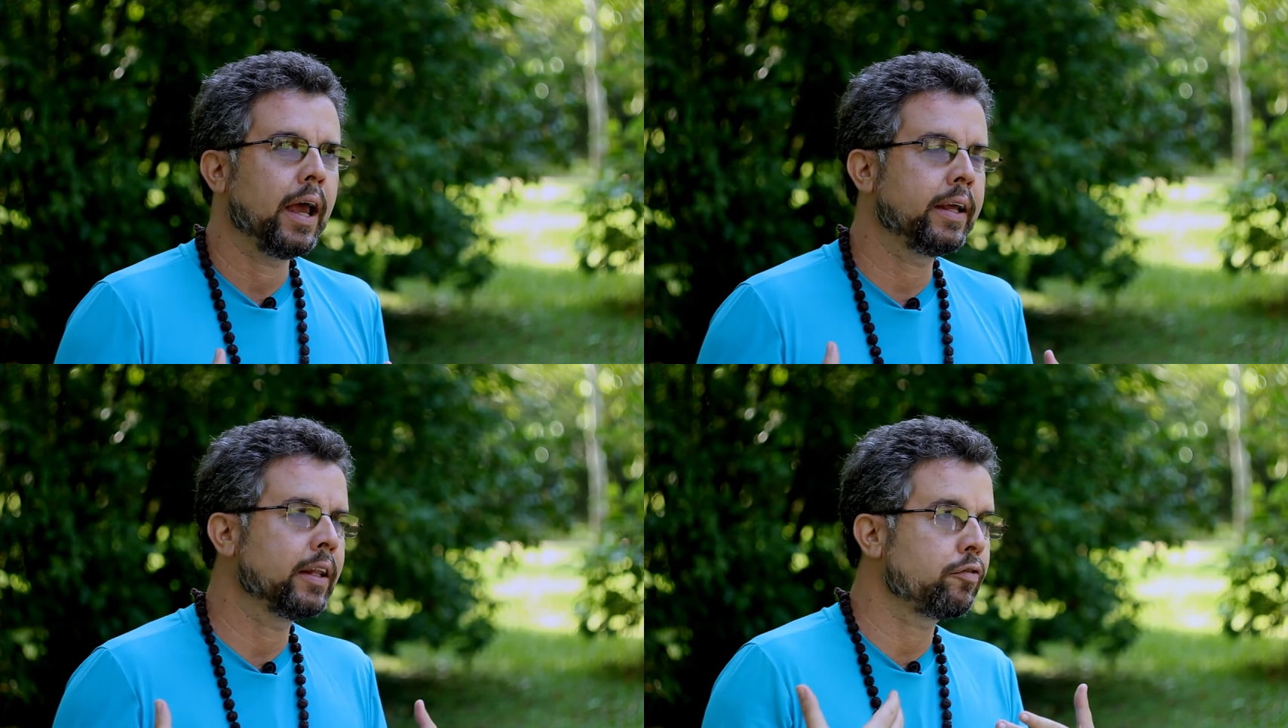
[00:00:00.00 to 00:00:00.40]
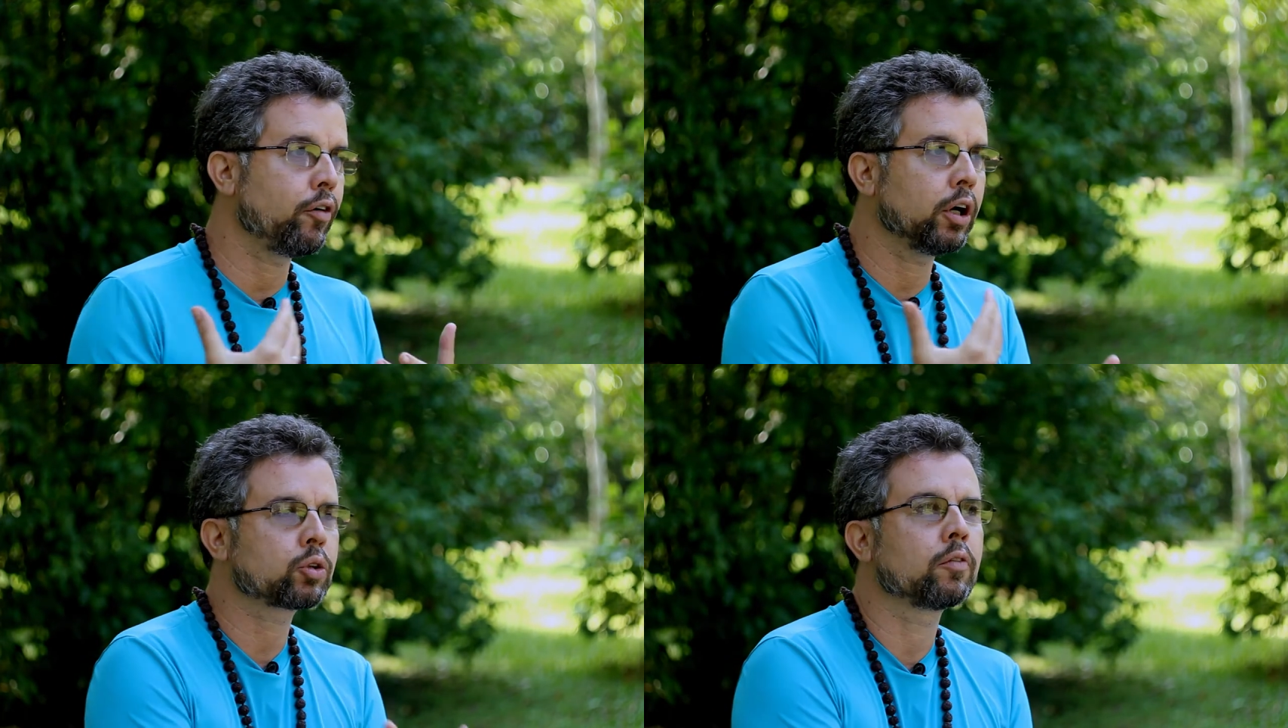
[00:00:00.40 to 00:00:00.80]
é, ainda
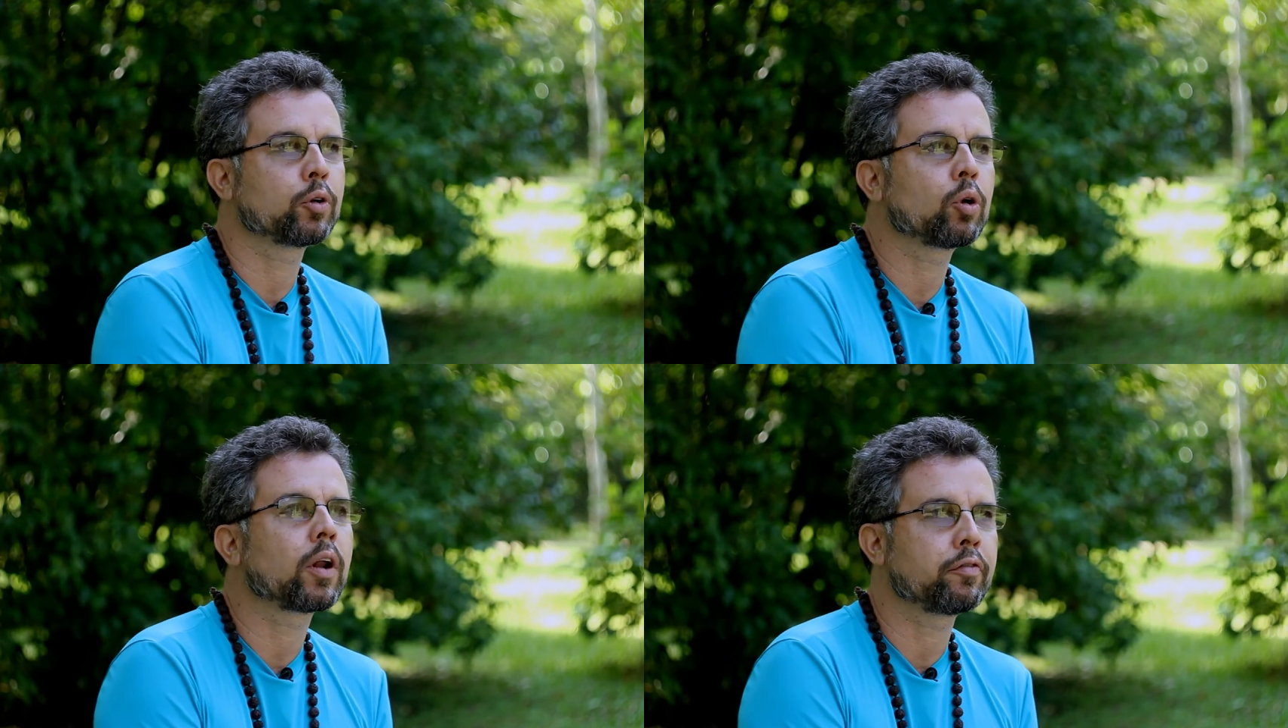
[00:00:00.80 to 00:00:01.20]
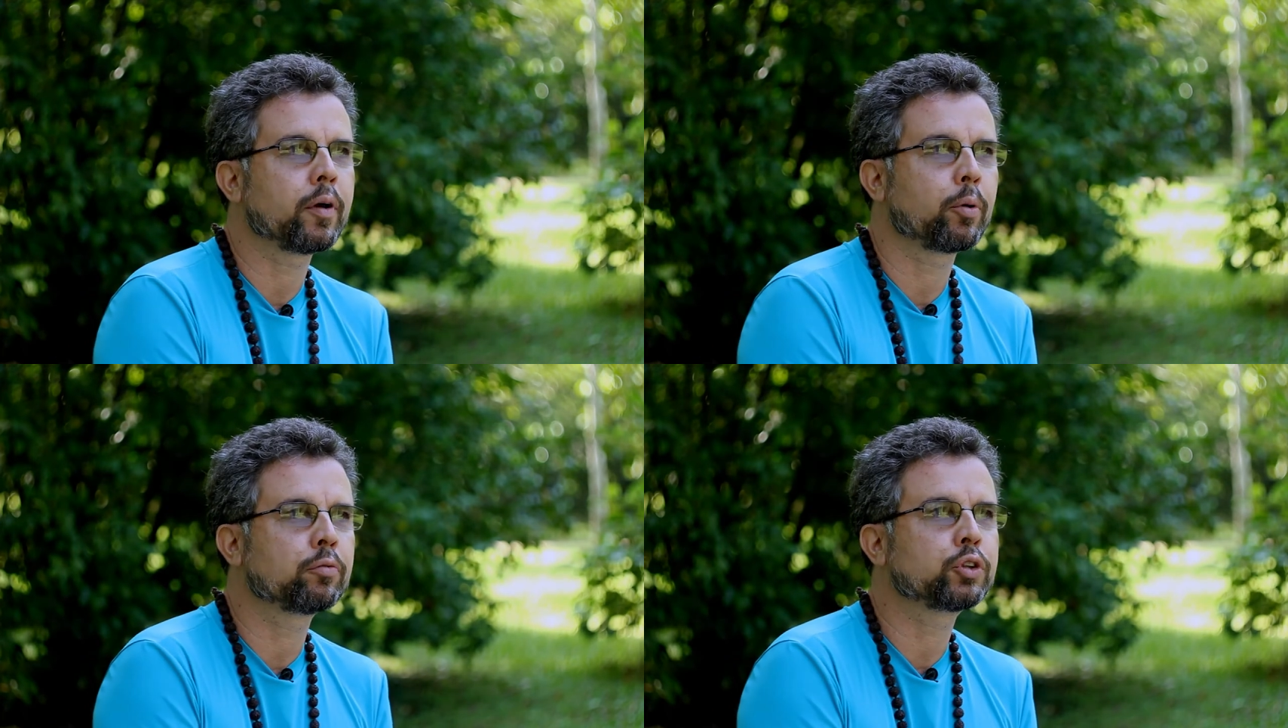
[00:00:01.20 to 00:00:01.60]
forte com a
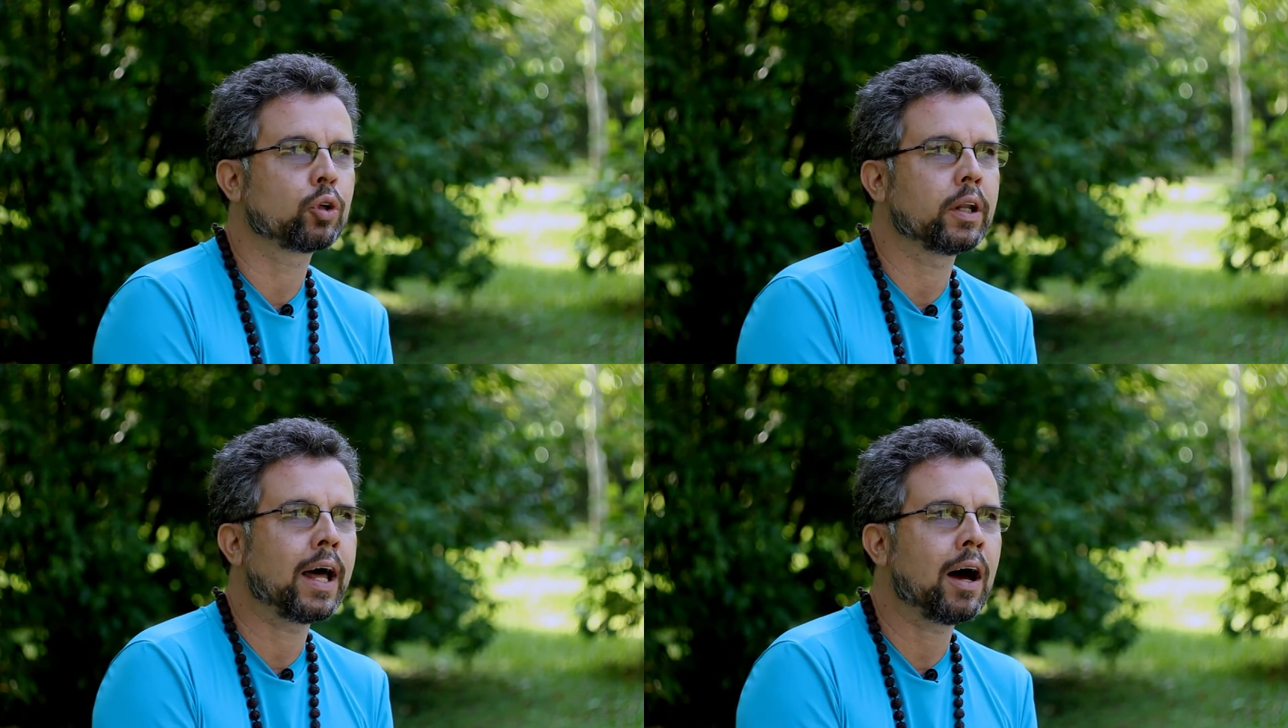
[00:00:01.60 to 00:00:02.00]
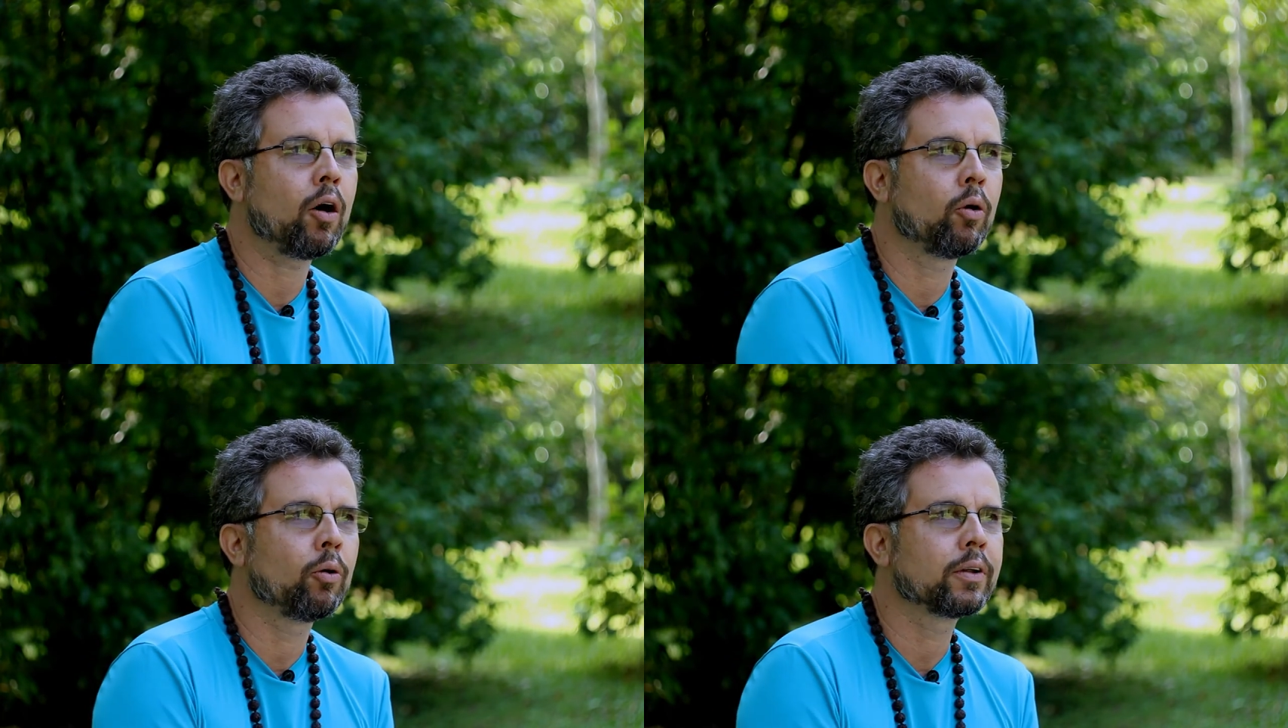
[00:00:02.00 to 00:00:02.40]
fotografia
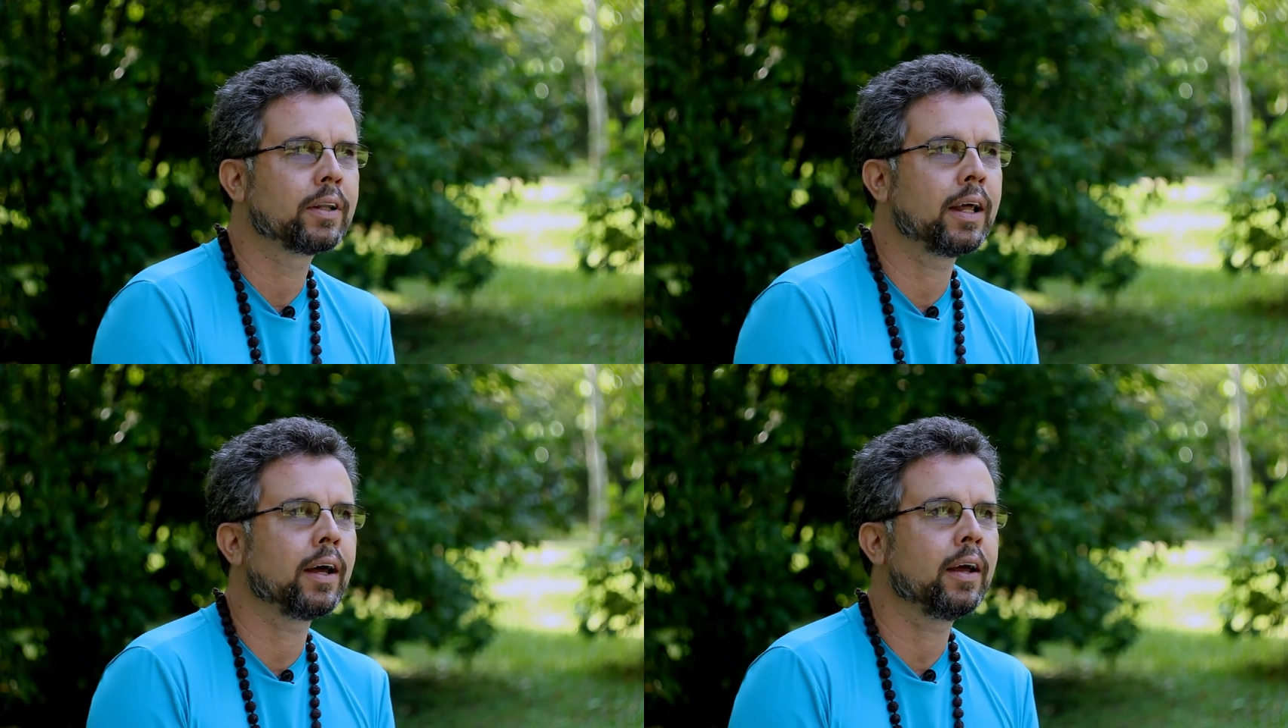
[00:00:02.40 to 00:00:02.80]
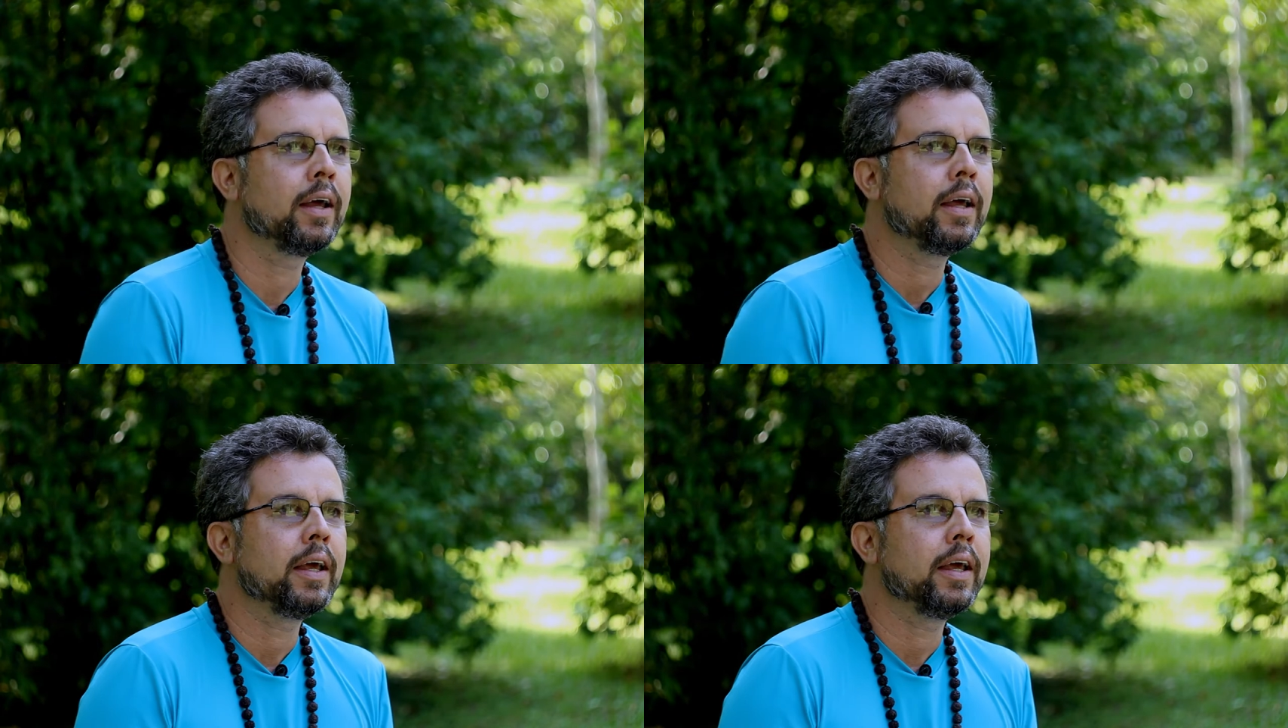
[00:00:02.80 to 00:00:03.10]
profissional, né?